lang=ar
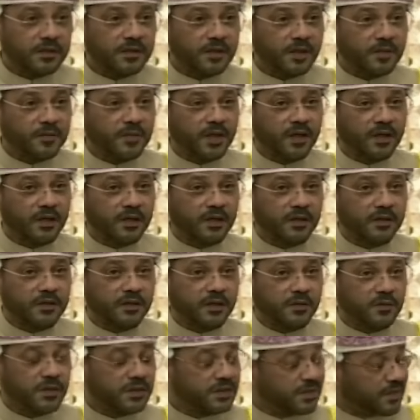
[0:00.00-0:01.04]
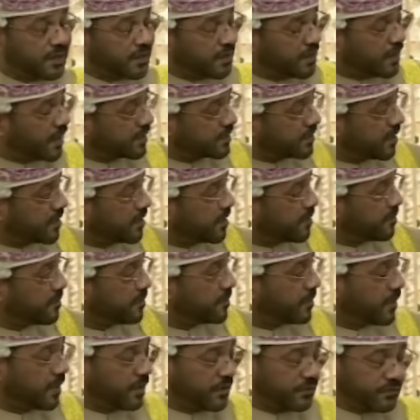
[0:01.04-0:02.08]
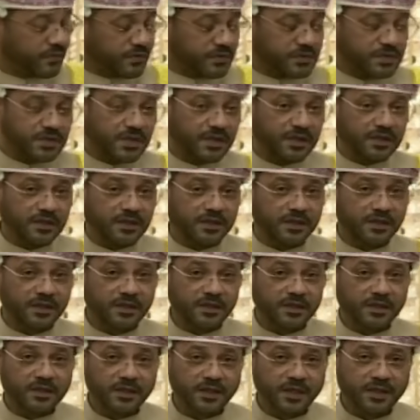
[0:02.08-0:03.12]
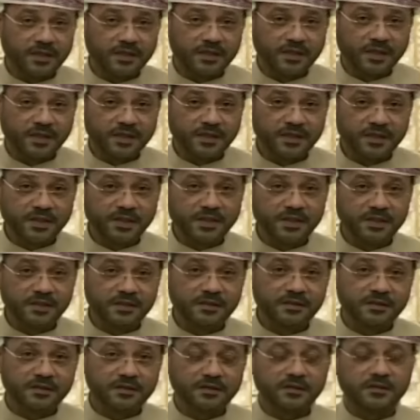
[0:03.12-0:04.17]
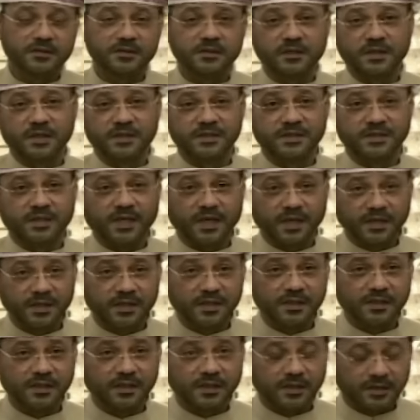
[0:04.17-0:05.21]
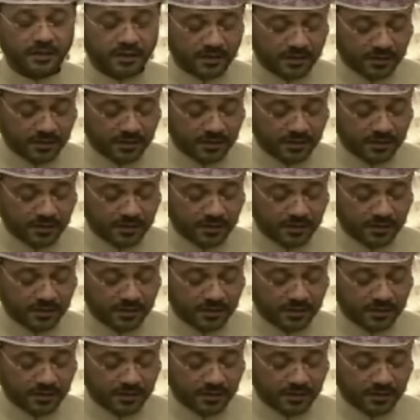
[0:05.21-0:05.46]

كما نود أن نغتنم الفرصة للتجديد التحية